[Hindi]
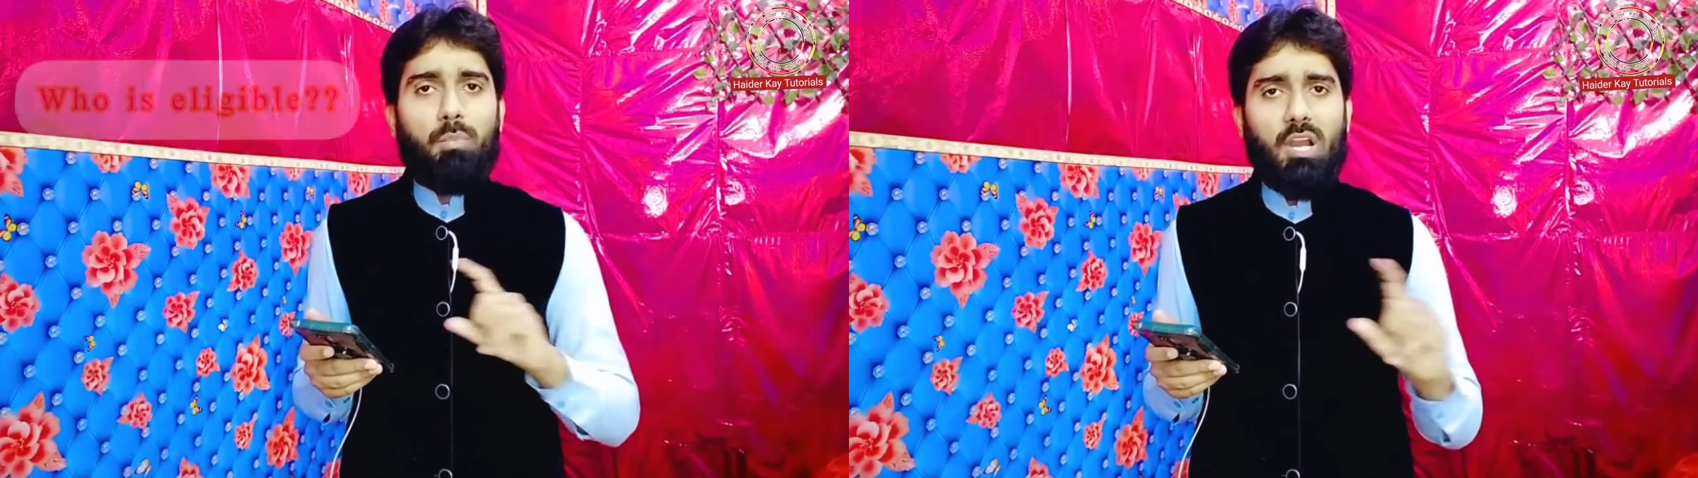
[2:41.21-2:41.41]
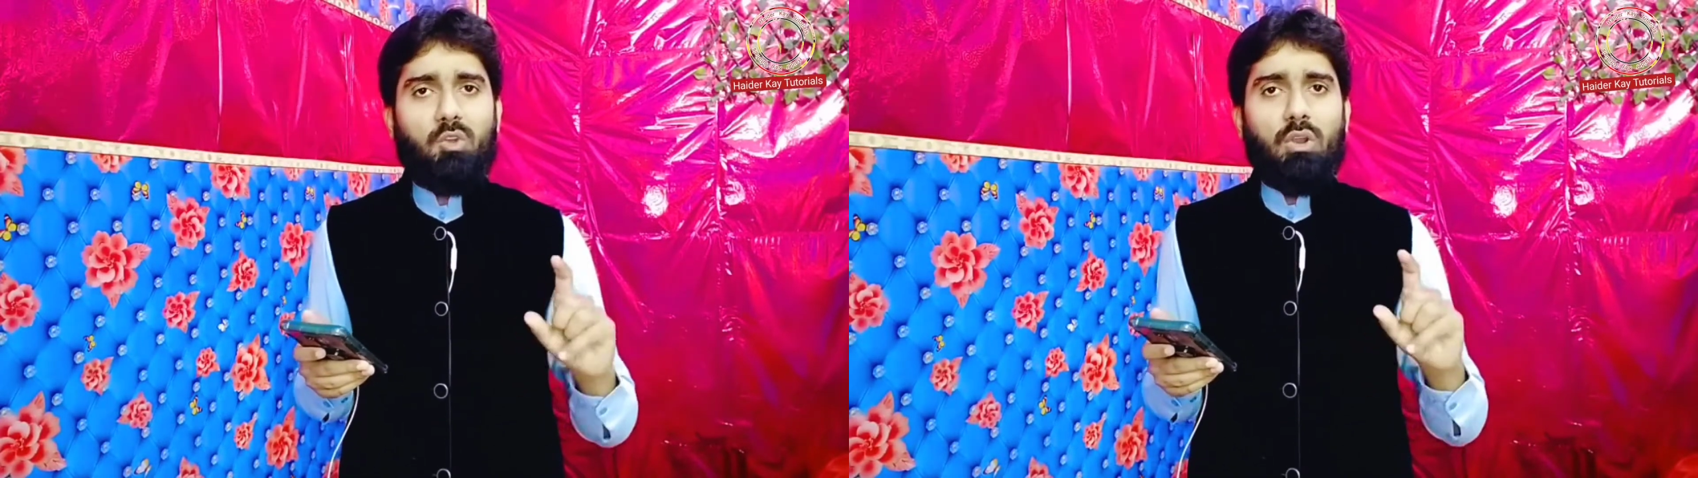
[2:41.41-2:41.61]

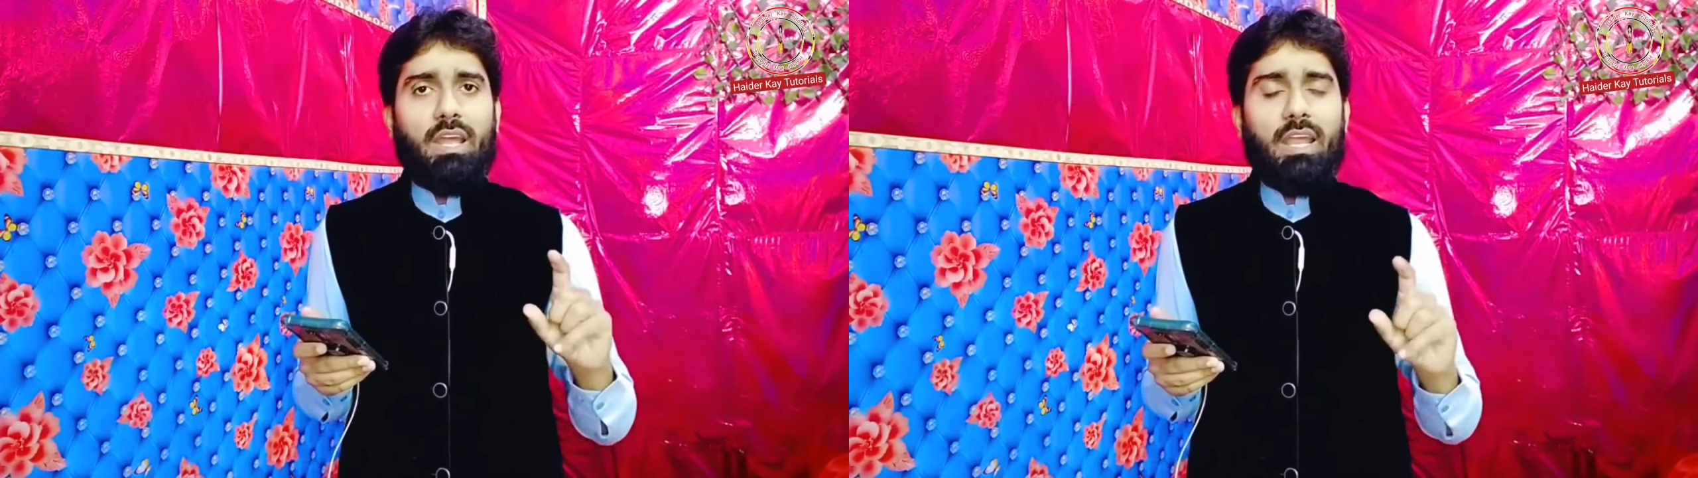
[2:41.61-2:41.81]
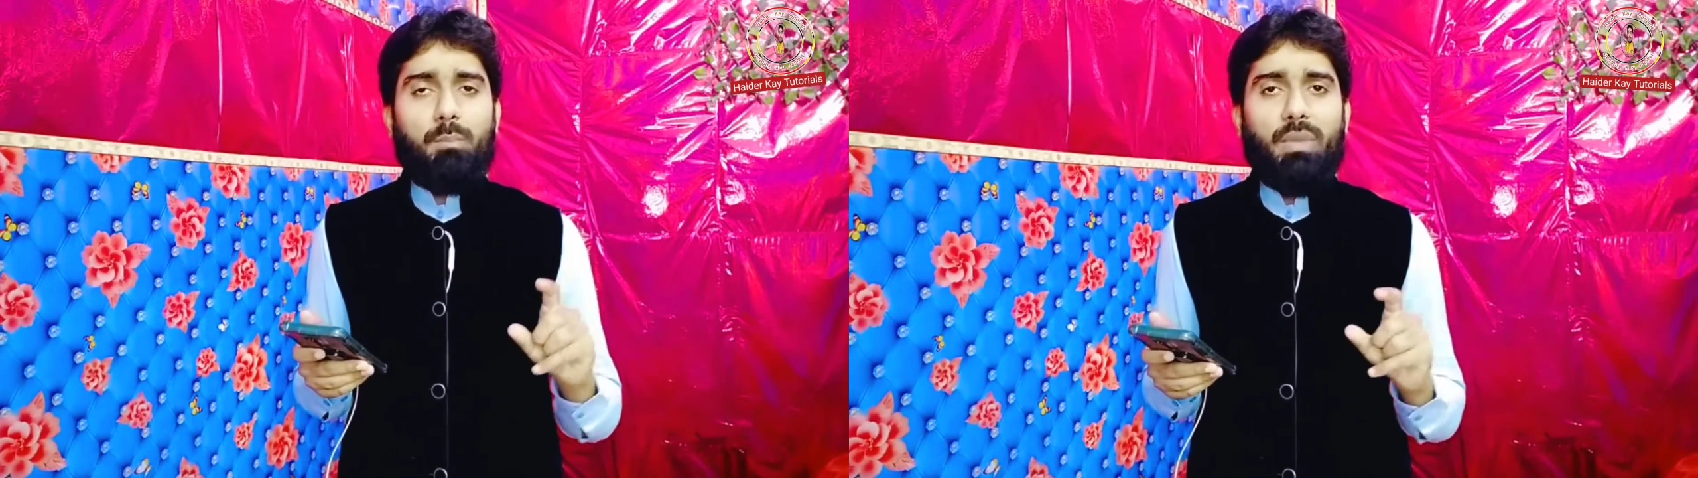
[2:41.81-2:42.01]
बिल्कुल
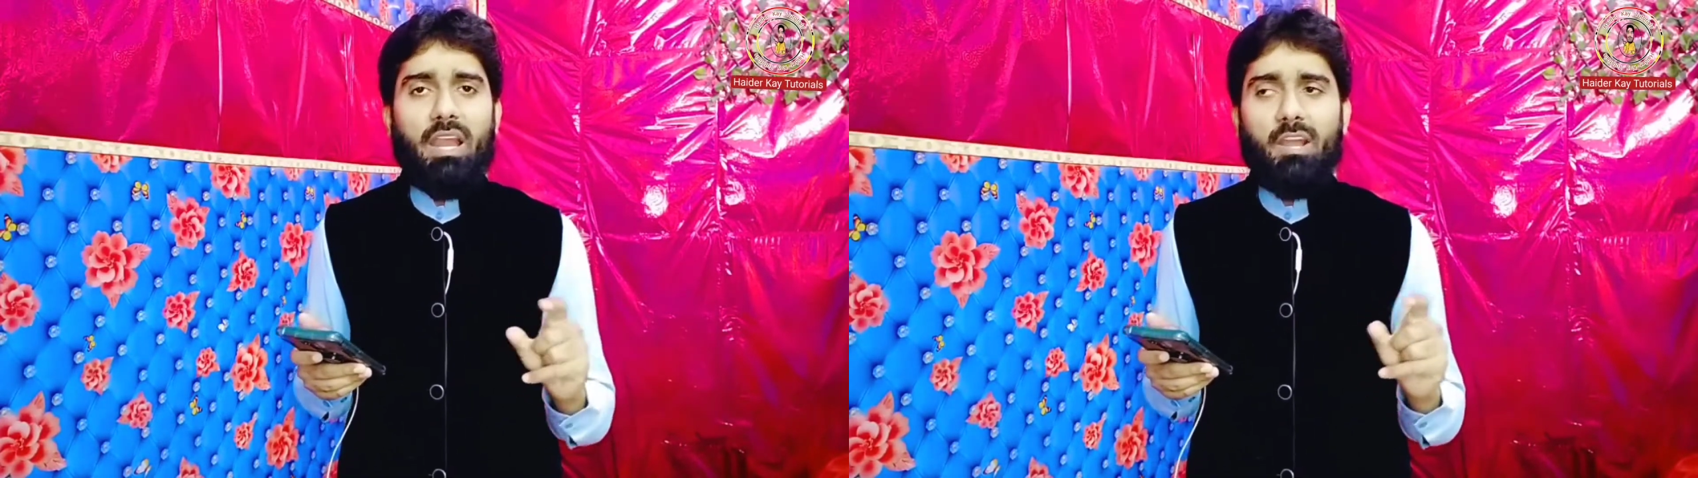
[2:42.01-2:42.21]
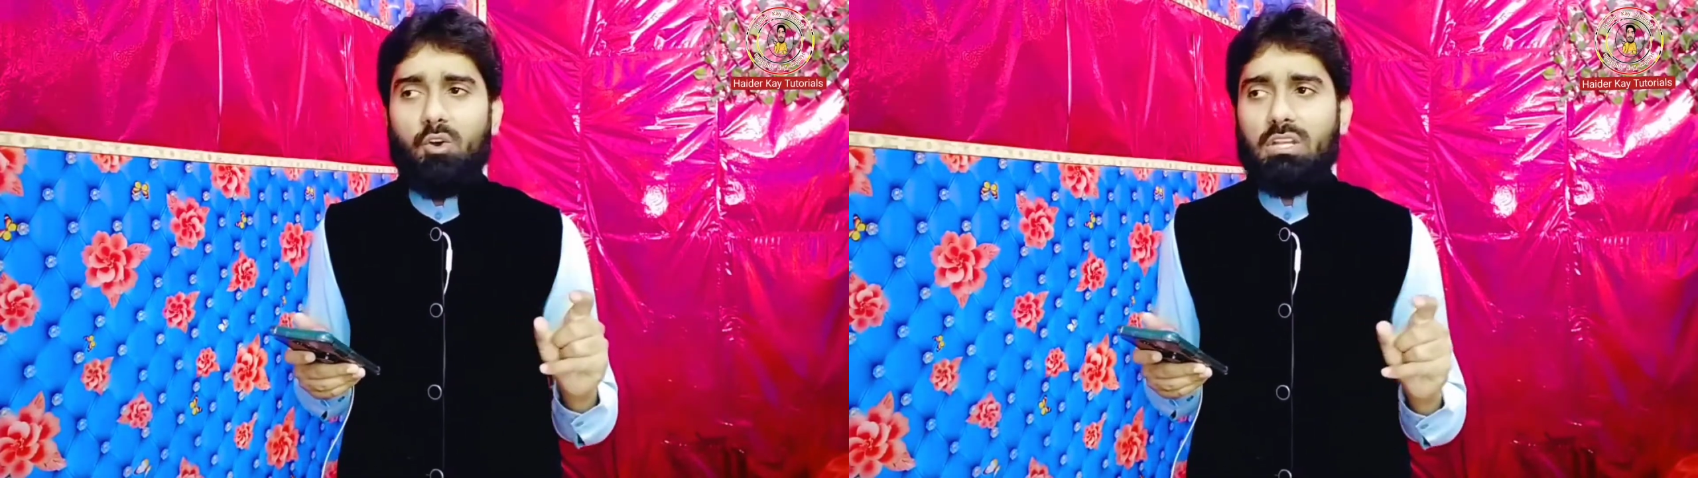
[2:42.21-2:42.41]
नहीं
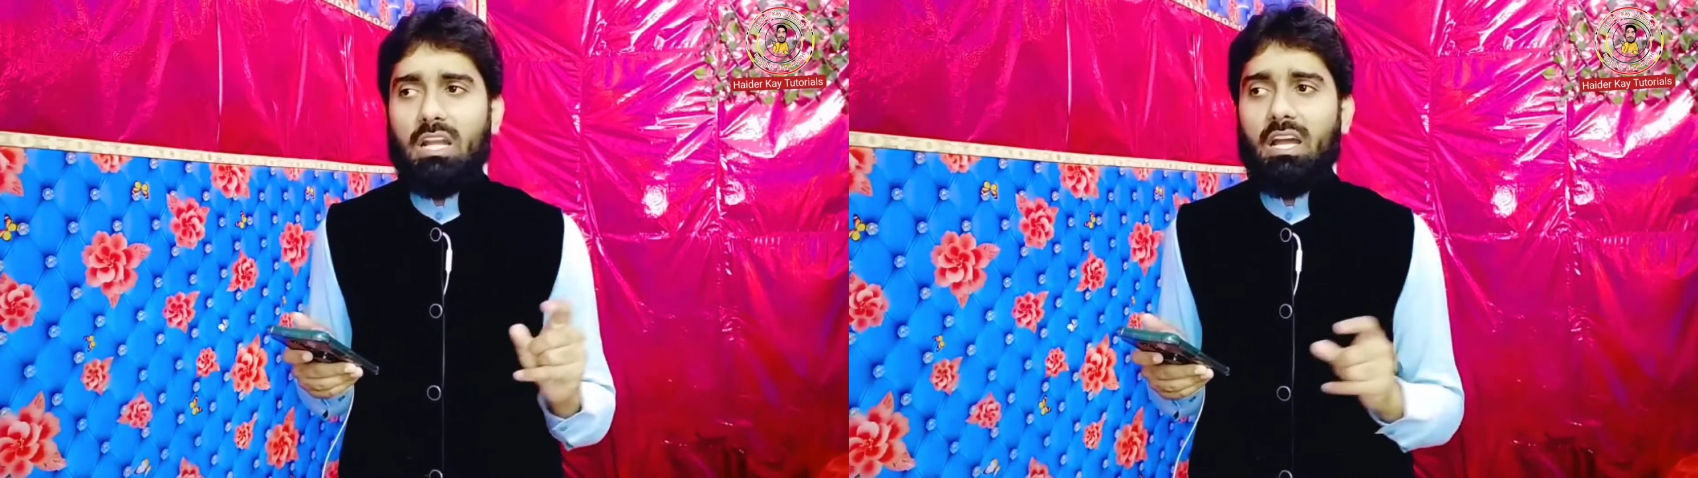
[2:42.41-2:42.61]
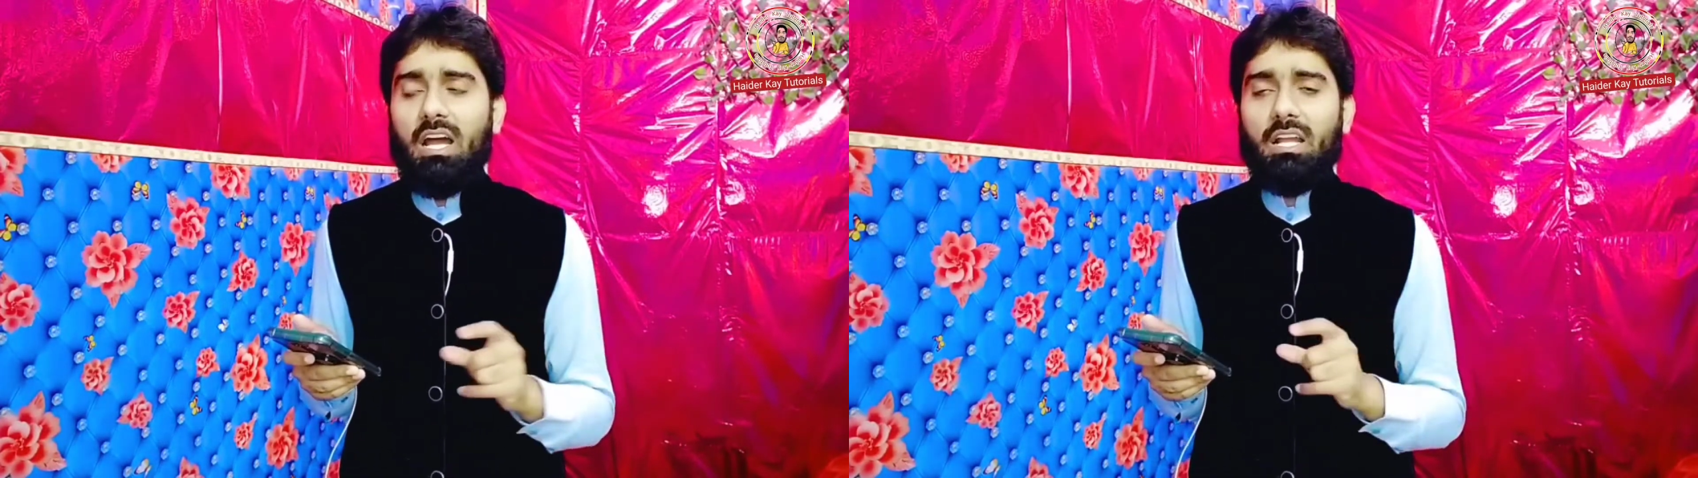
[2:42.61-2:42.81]
पहले
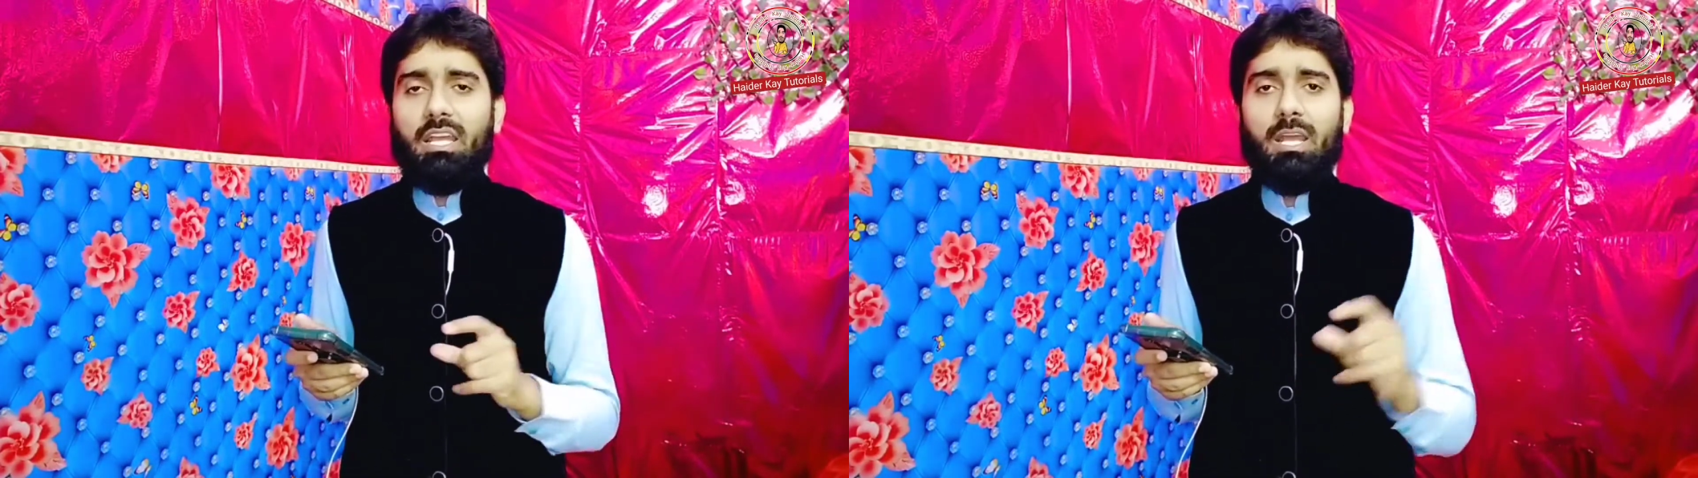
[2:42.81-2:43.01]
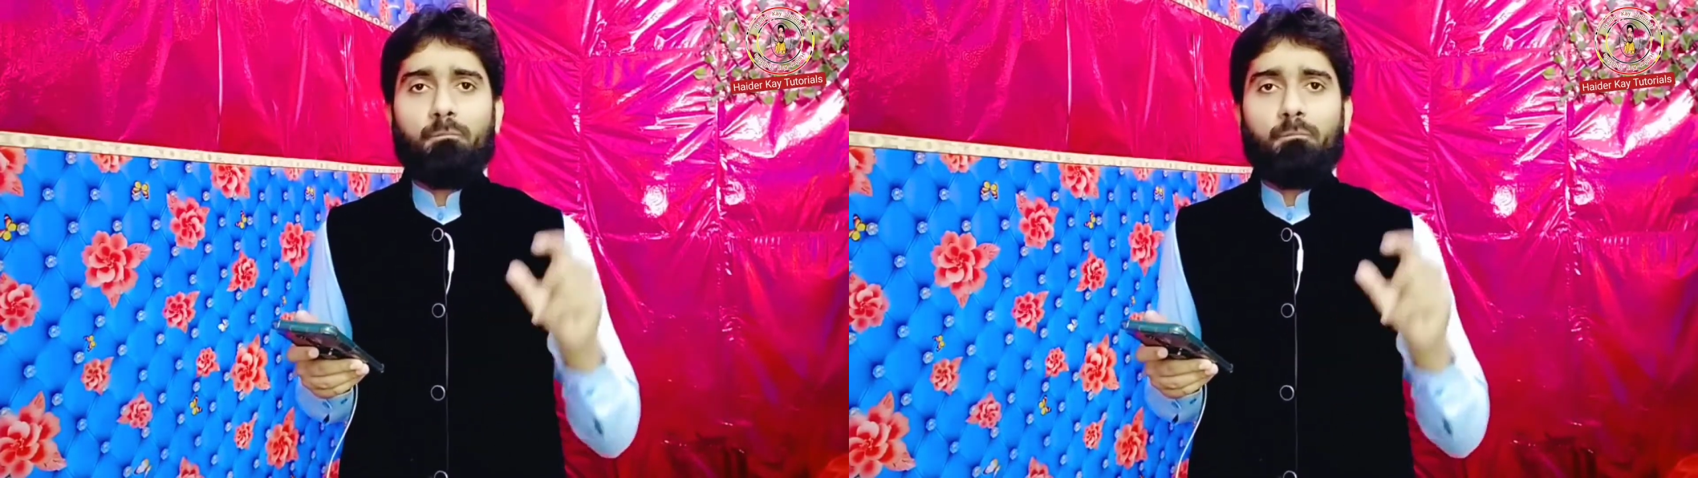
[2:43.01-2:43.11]
होता था कि